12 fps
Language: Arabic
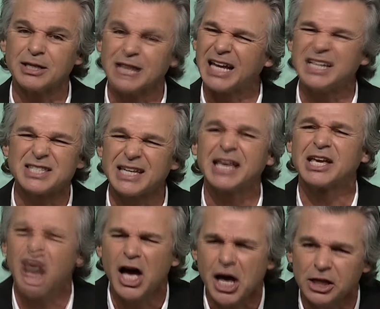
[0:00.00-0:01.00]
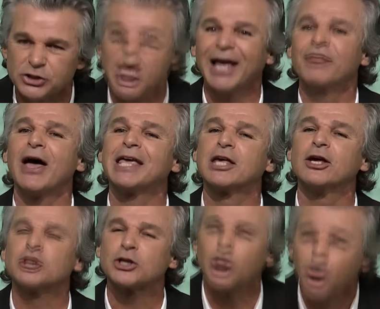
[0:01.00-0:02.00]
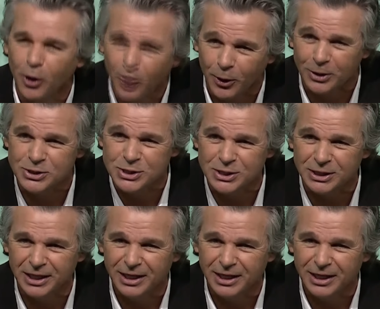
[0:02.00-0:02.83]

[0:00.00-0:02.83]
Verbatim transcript: لكن ده اللي حصل كان يقدروا يلعنوا